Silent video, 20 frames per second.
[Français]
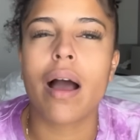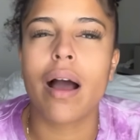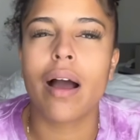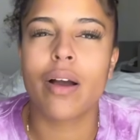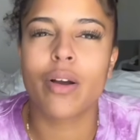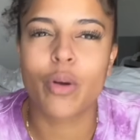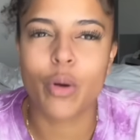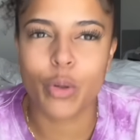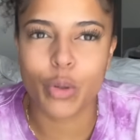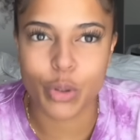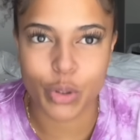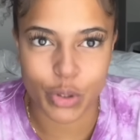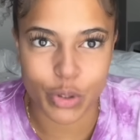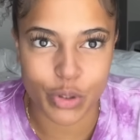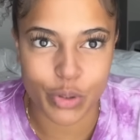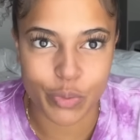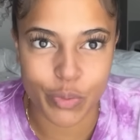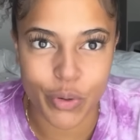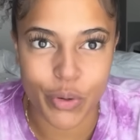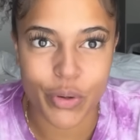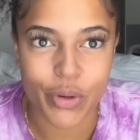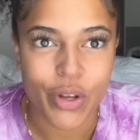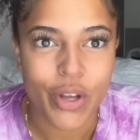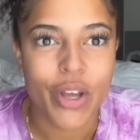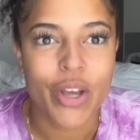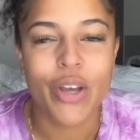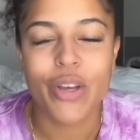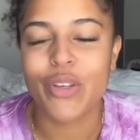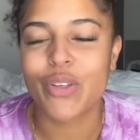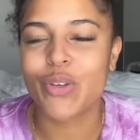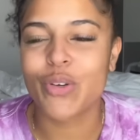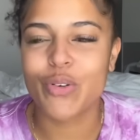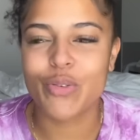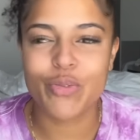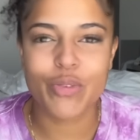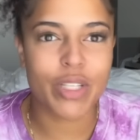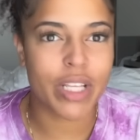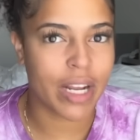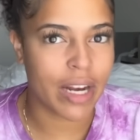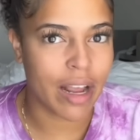un gros changement que
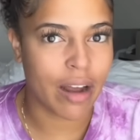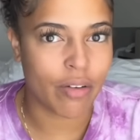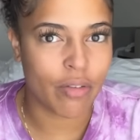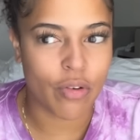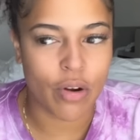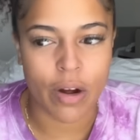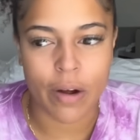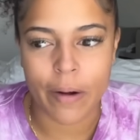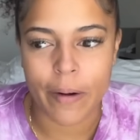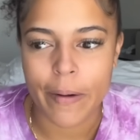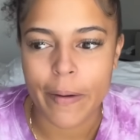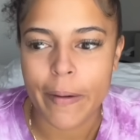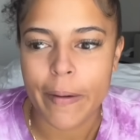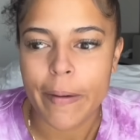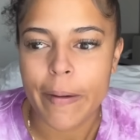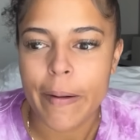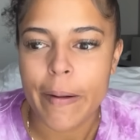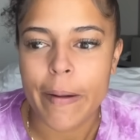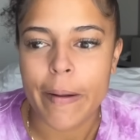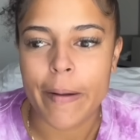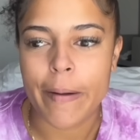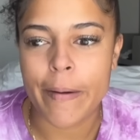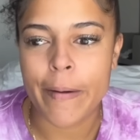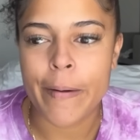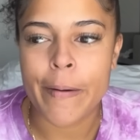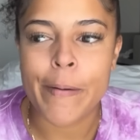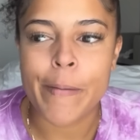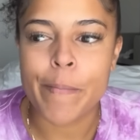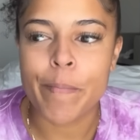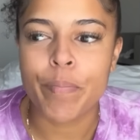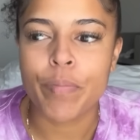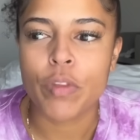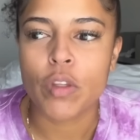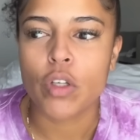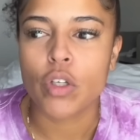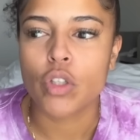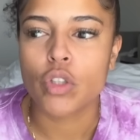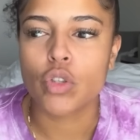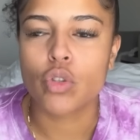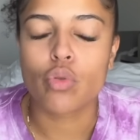vous allez avoir. Euh,
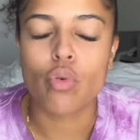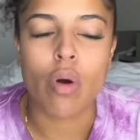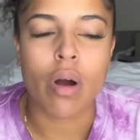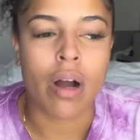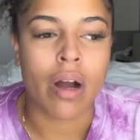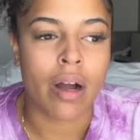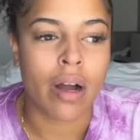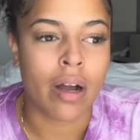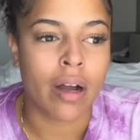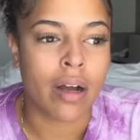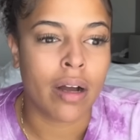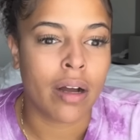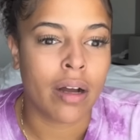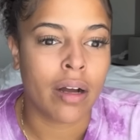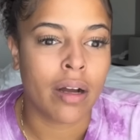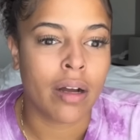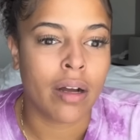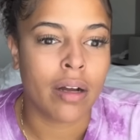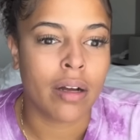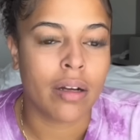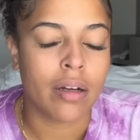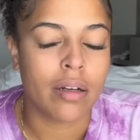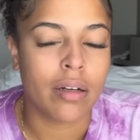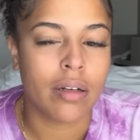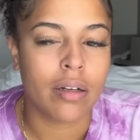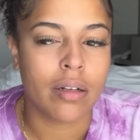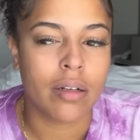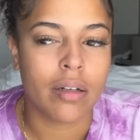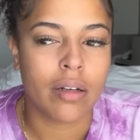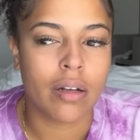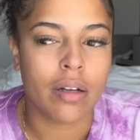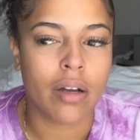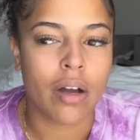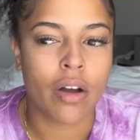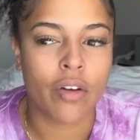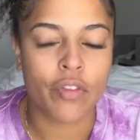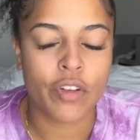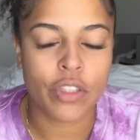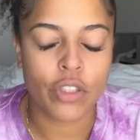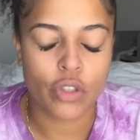je dois.
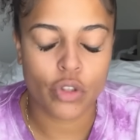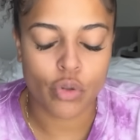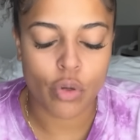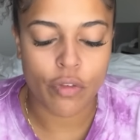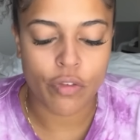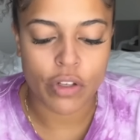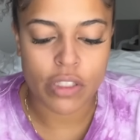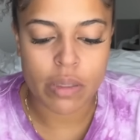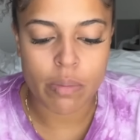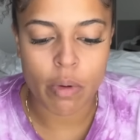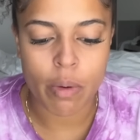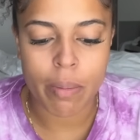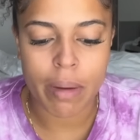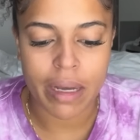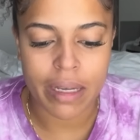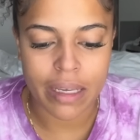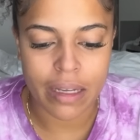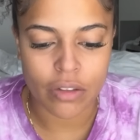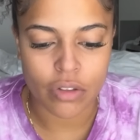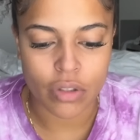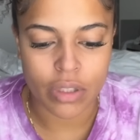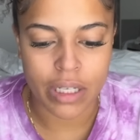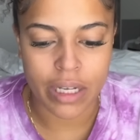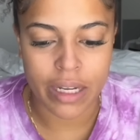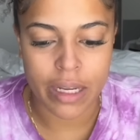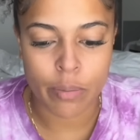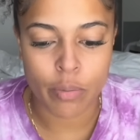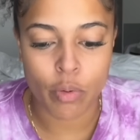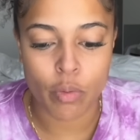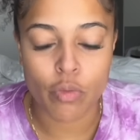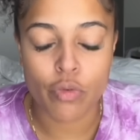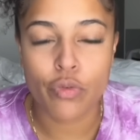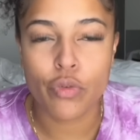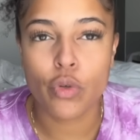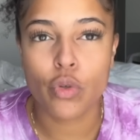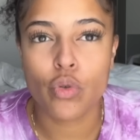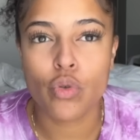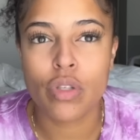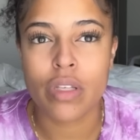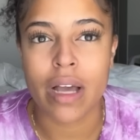En fait, je dois forcément marquer un temps d'arrêt pour me
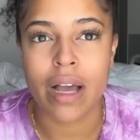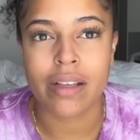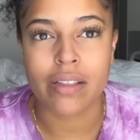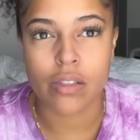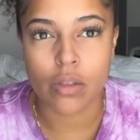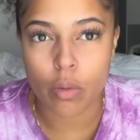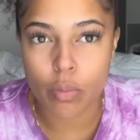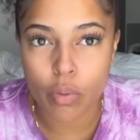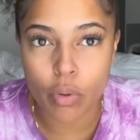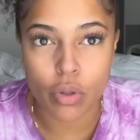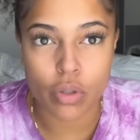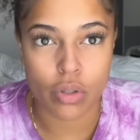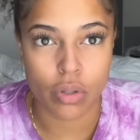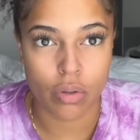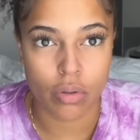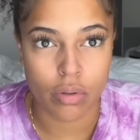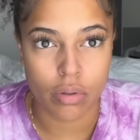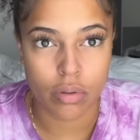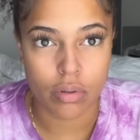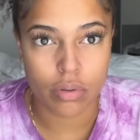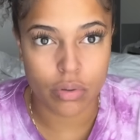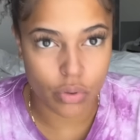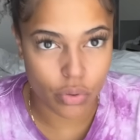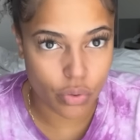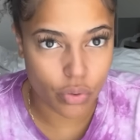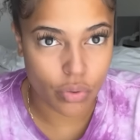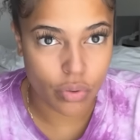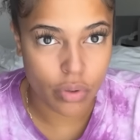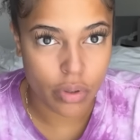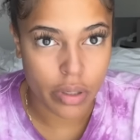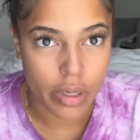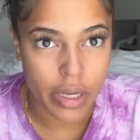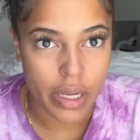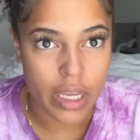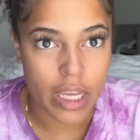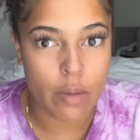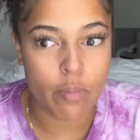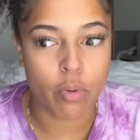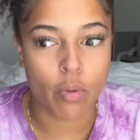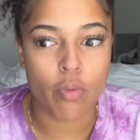focus à 100% dessus
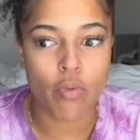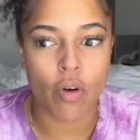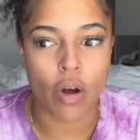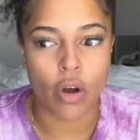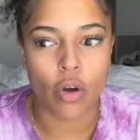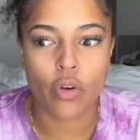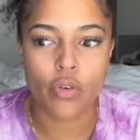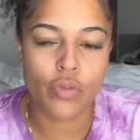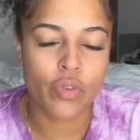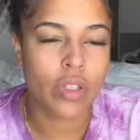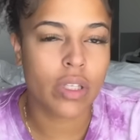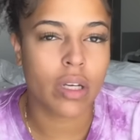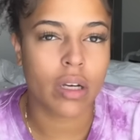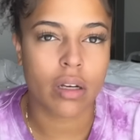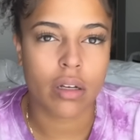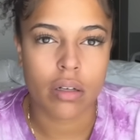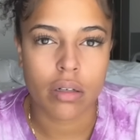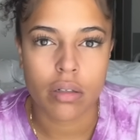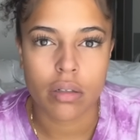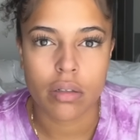et pour pouvoir revenir